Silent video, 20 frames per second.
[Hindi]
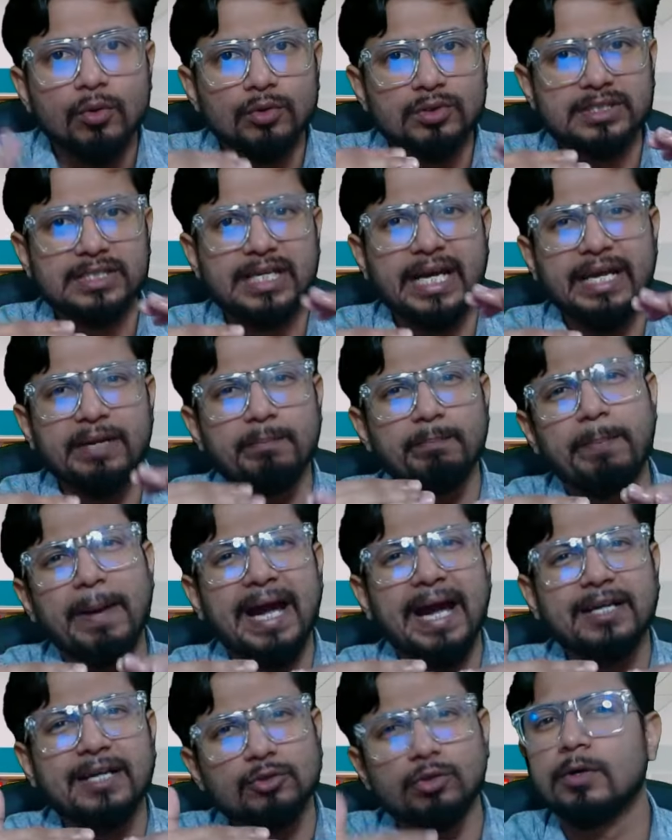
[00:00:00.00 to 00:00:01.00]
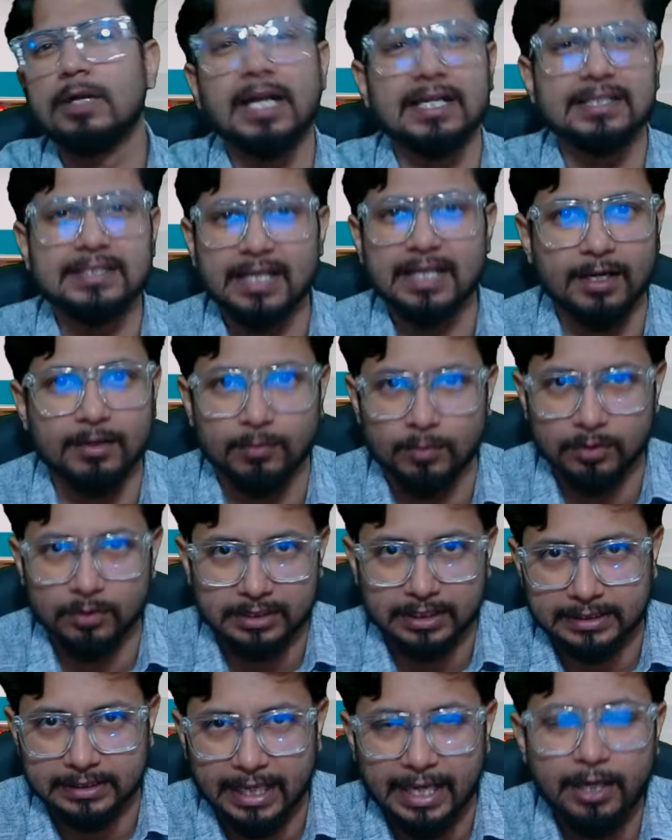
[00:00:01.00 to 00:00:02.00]
उसका इंपैक्ट थोड़ा सा कम हो
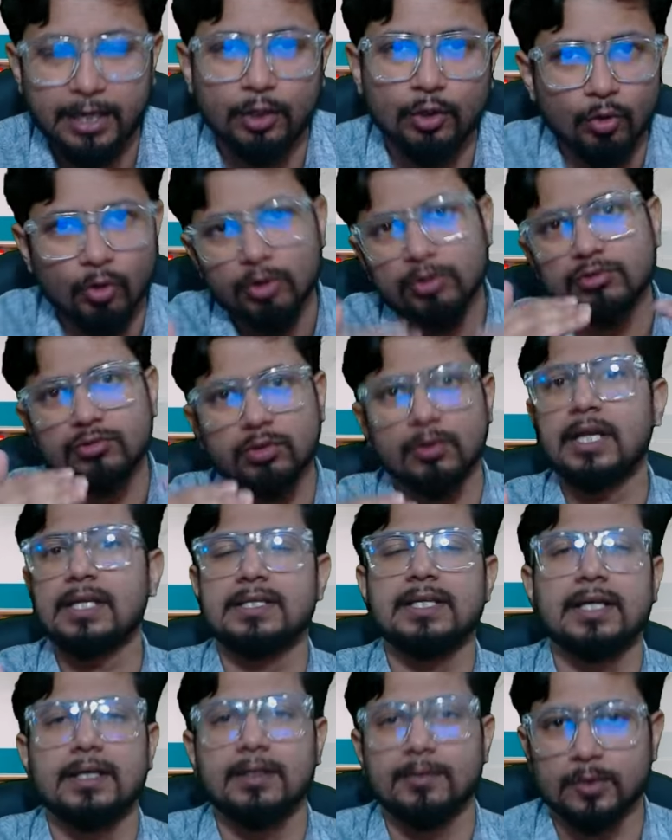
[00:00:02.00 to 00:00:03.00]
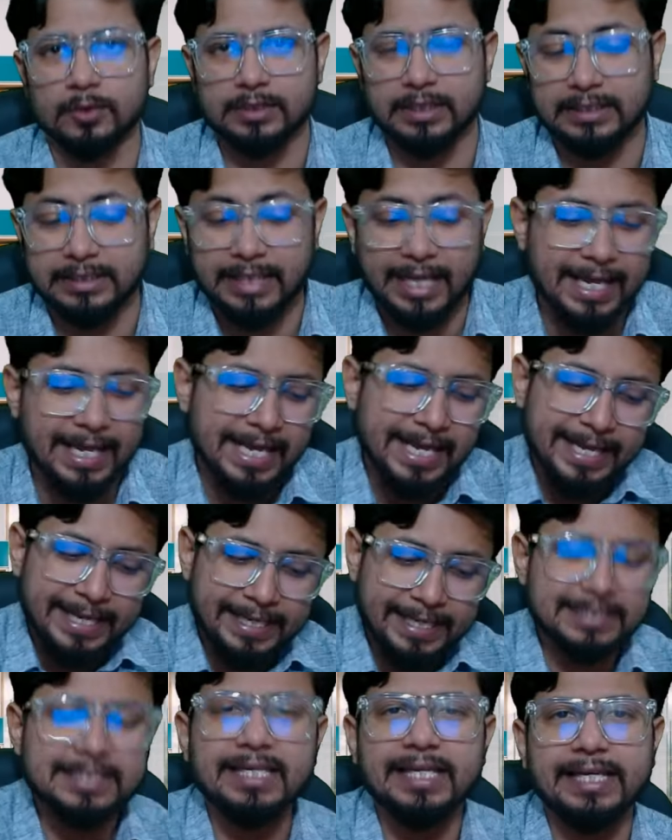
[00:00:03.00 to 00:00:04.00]
सकता है लोड थोड़ा सा कम हो सकता है
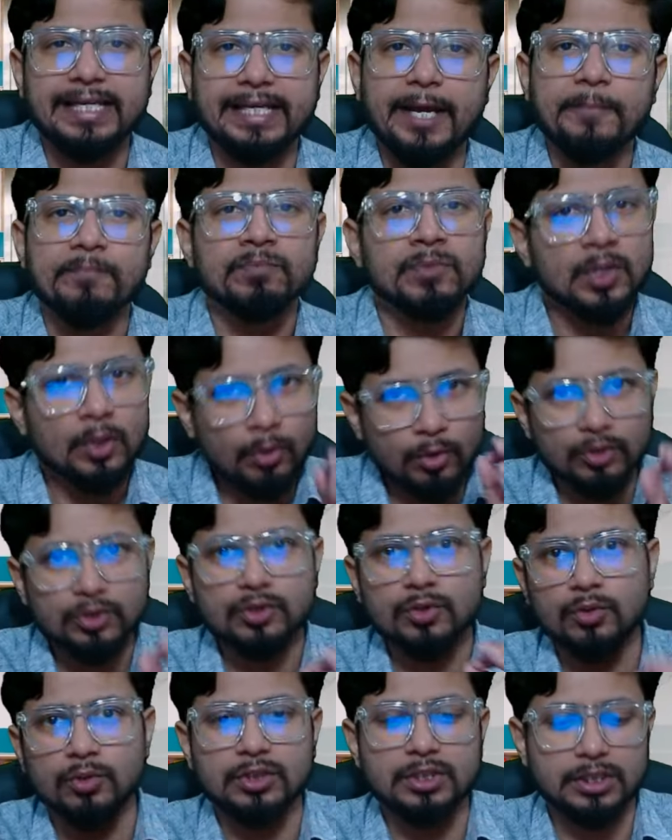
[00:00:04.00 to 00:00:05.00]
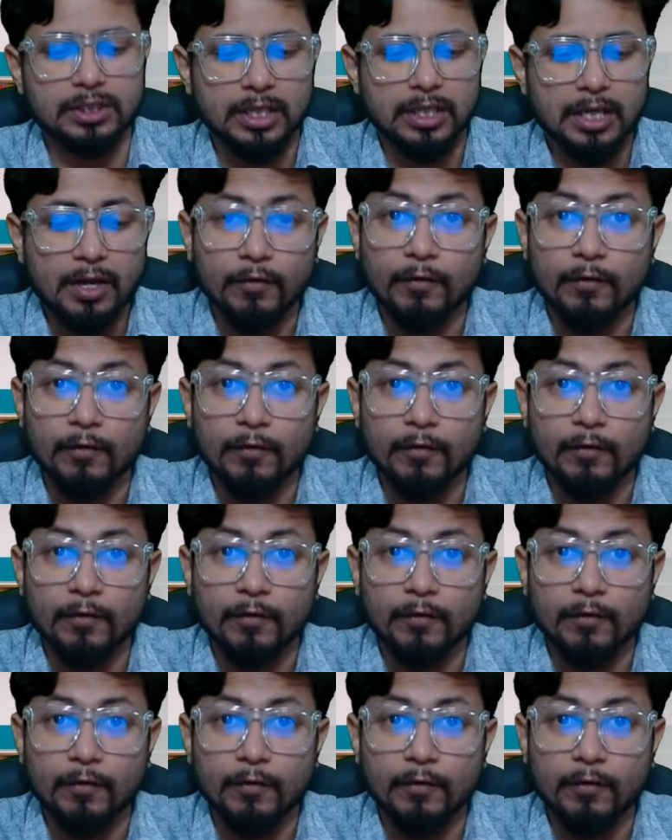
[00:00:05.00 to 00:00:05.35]
इसीलिए कुछ कुछ